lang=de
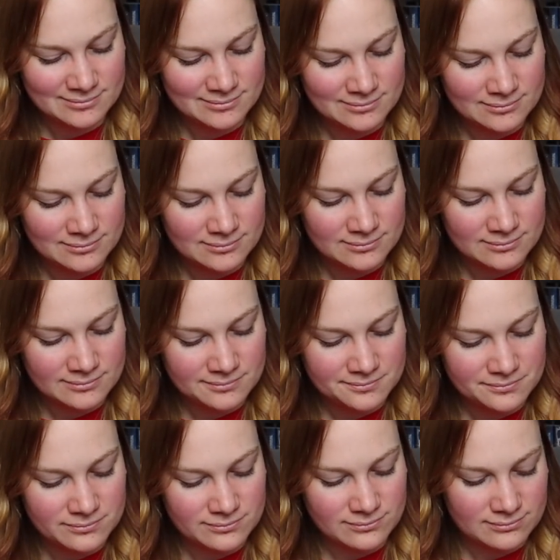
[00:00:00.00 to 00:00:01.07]
weil ich nicht so
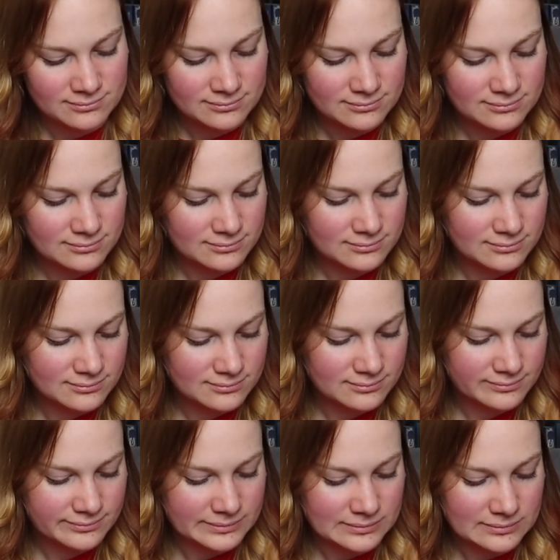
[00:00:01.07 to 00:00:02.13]
richtig weiß, was ich mit der Reihe
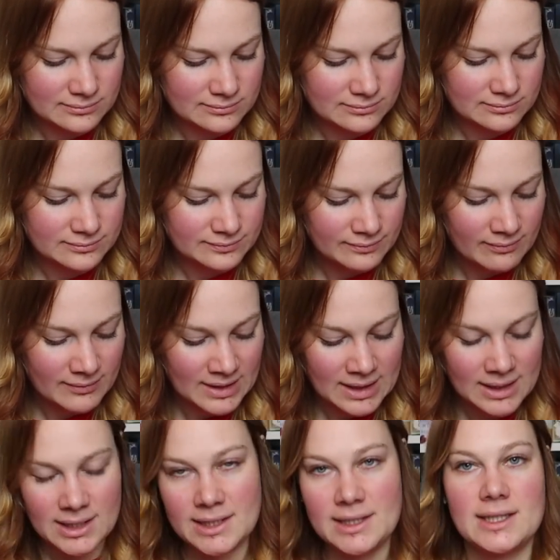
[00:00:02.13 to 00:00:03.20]
machen soll.
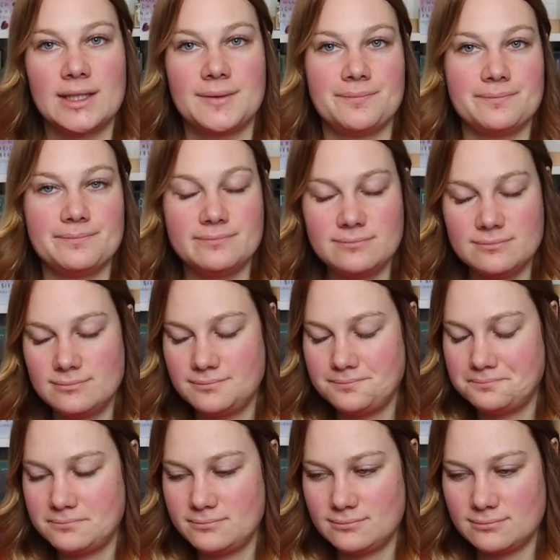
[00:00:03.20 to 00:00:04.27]
Ich spreche von
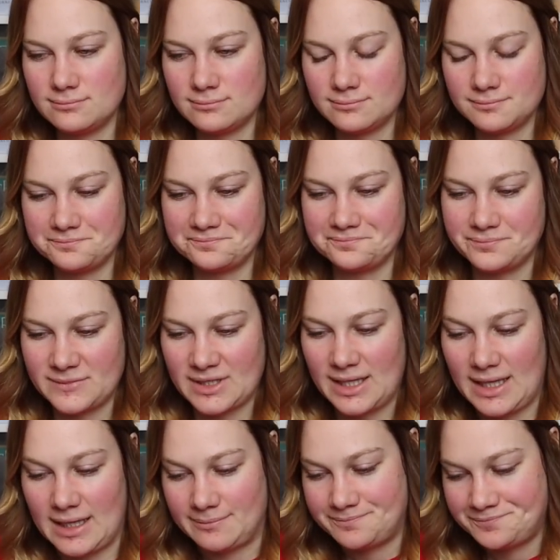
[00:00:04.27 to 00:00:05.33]

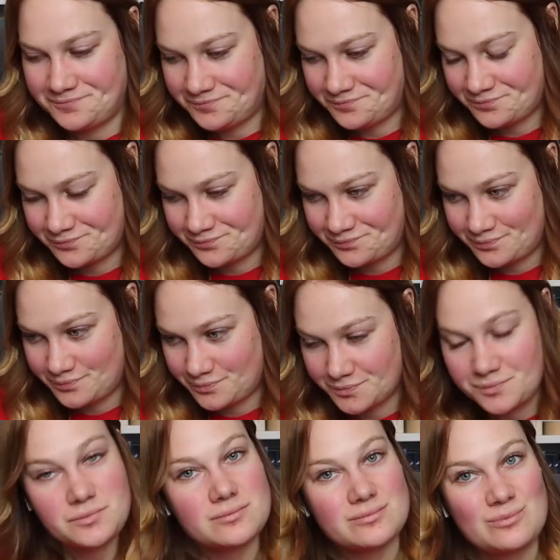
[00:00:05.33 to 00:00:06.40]
Clockwork ja.
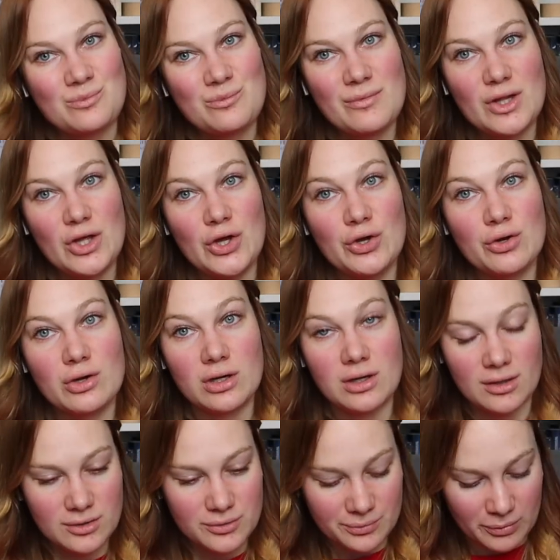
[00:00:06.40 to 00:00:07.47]
Angel.
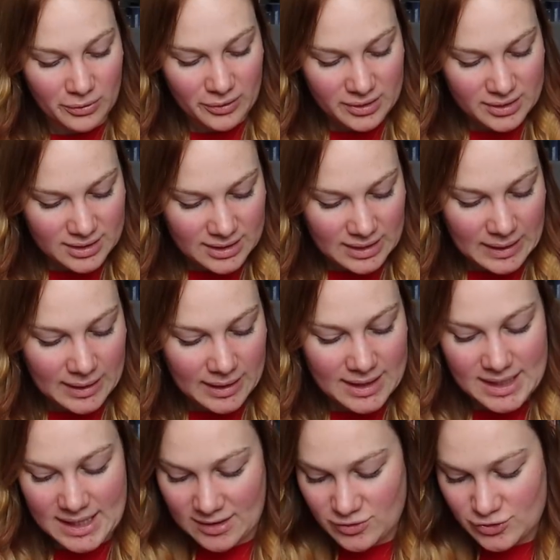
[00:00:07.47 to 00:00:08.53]
Clockwork äh,
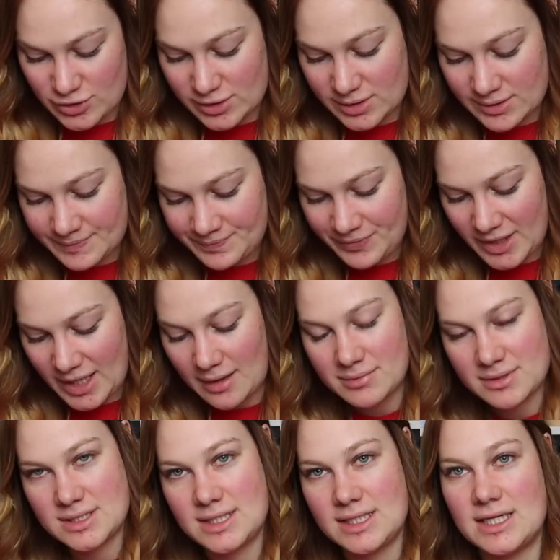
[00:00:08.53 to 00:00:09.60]
Angel
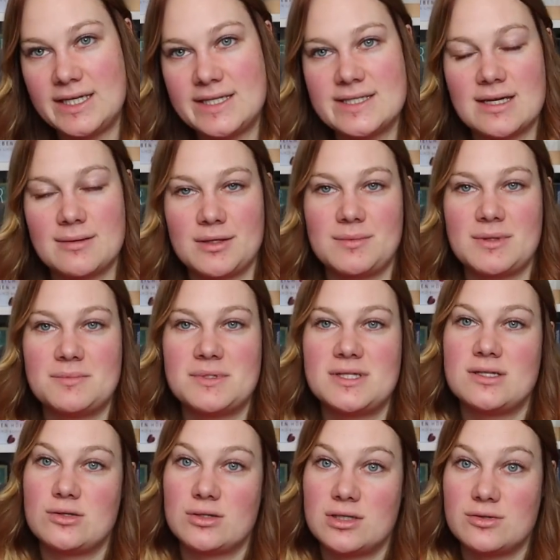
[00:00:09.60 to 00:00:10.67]
habe ich gelesen, habe ich mich ein
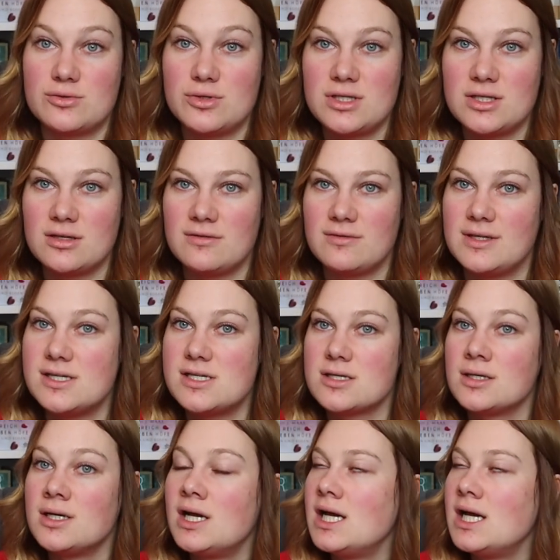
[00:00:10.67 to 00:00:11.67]
bisschen doller durchgequält.